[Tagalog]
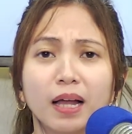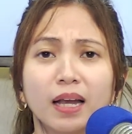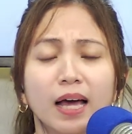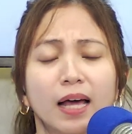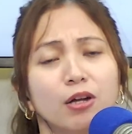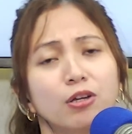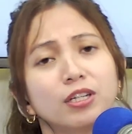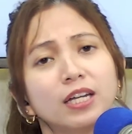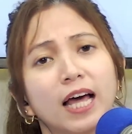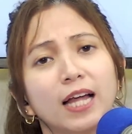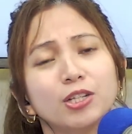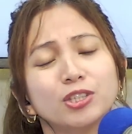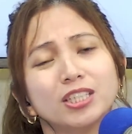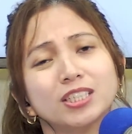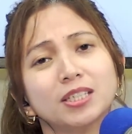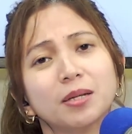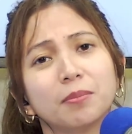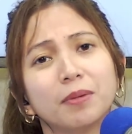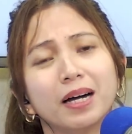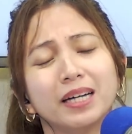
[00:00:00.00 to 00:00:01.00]
Lalo-lalo na
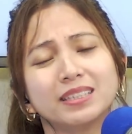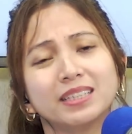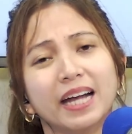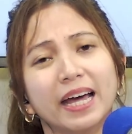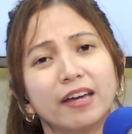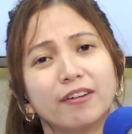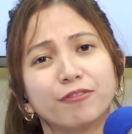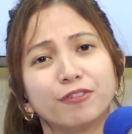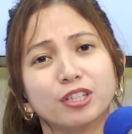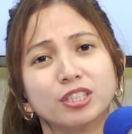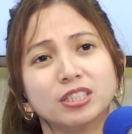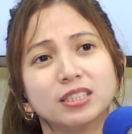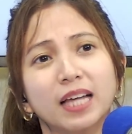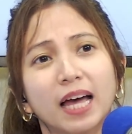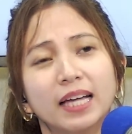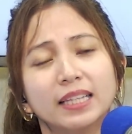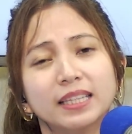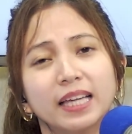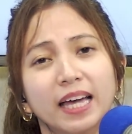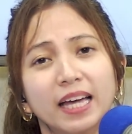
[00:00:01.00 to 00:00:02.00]
sa mga drivers
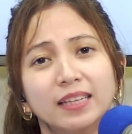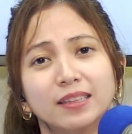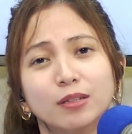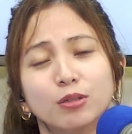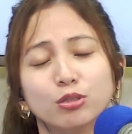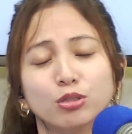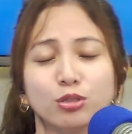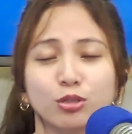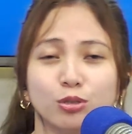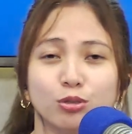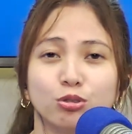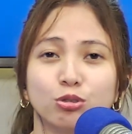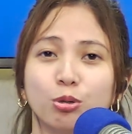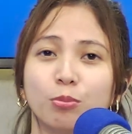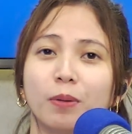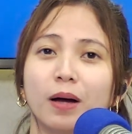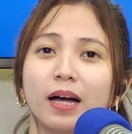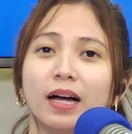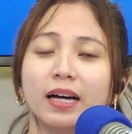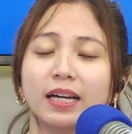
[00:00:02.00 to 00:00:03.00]
natin na gustong-gusto
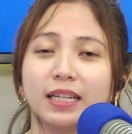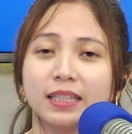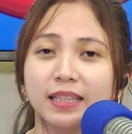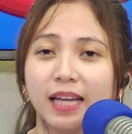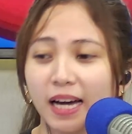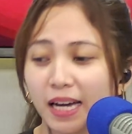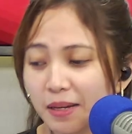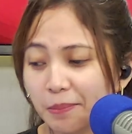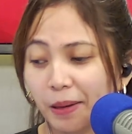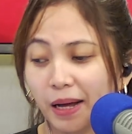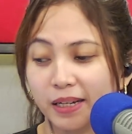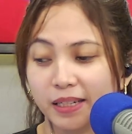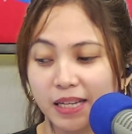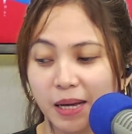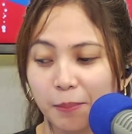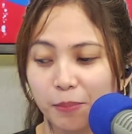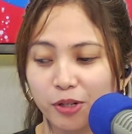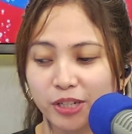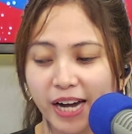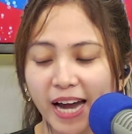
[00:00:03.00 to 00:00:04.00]
makakita kay Maria
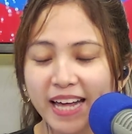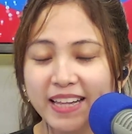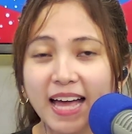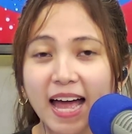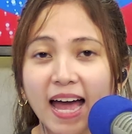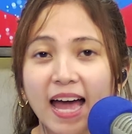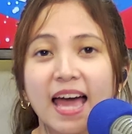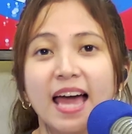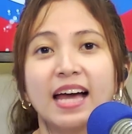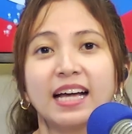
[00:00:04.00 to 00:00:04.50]
Morena,